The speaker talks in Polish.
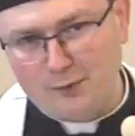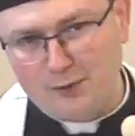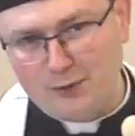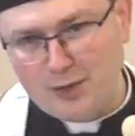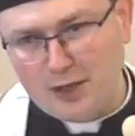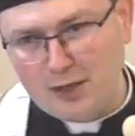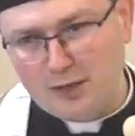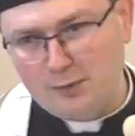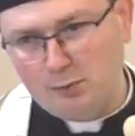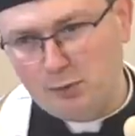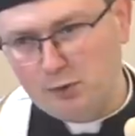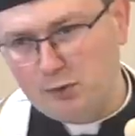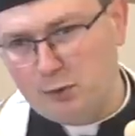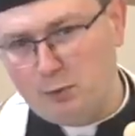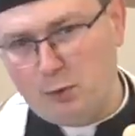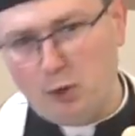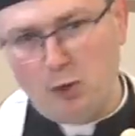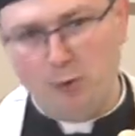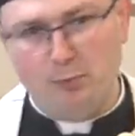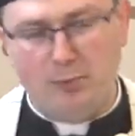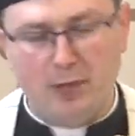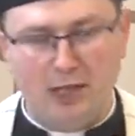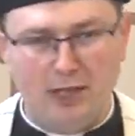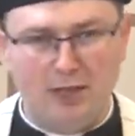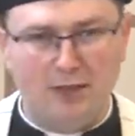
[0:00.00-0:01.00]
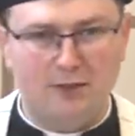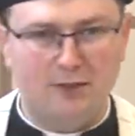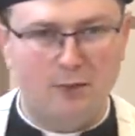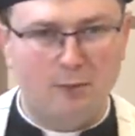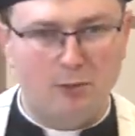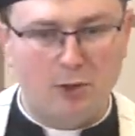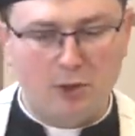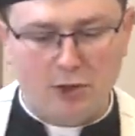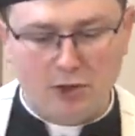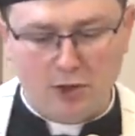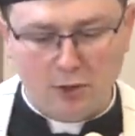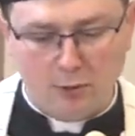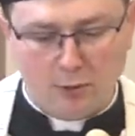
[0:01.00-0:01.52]
w ten sposób odbiera
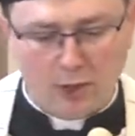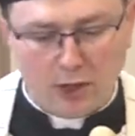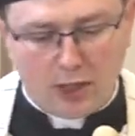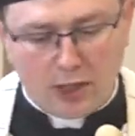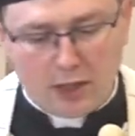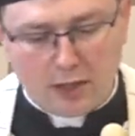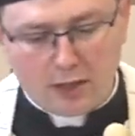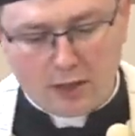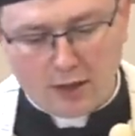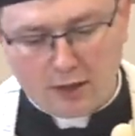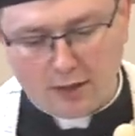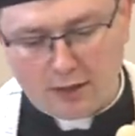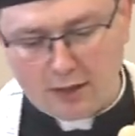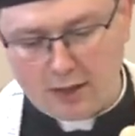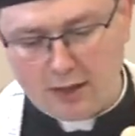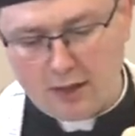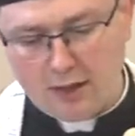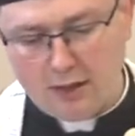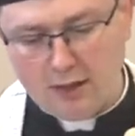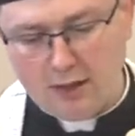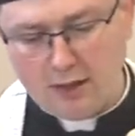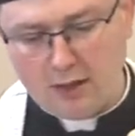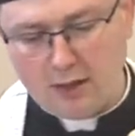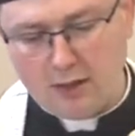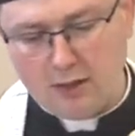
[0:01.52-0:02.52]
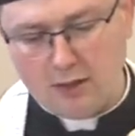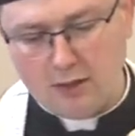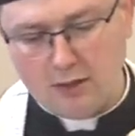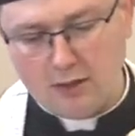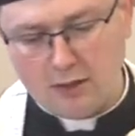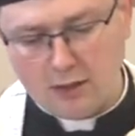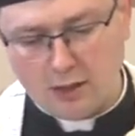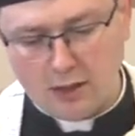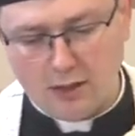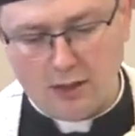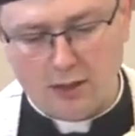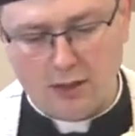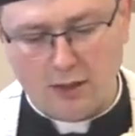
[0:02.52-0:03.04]
sobie siły i tak dalej,
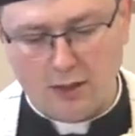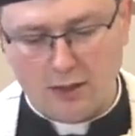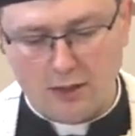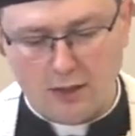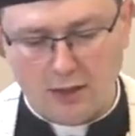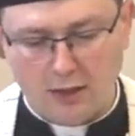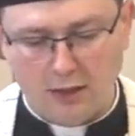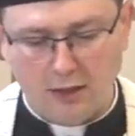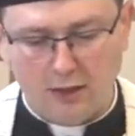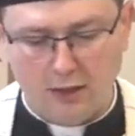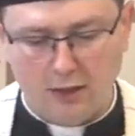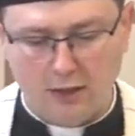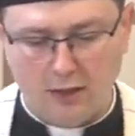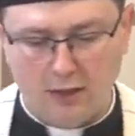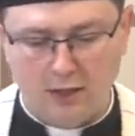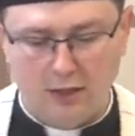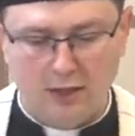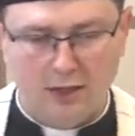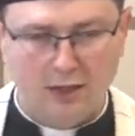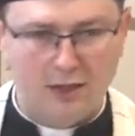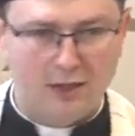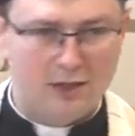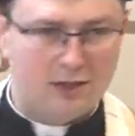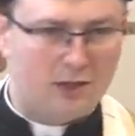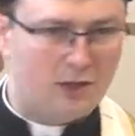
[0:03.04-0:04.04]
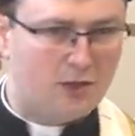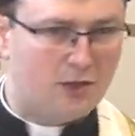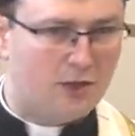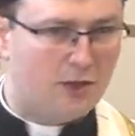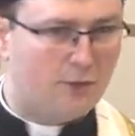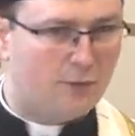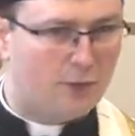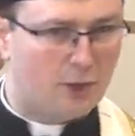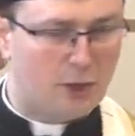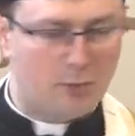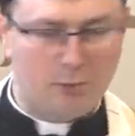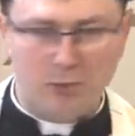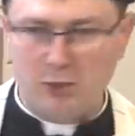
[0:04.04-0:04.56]
i tak dalej. Jeśli
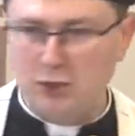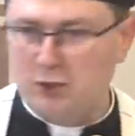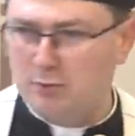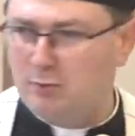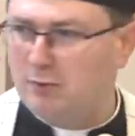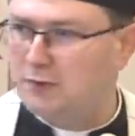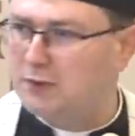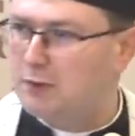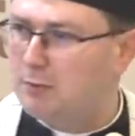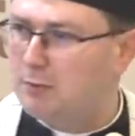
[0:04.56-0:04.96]
wyrobiliśmy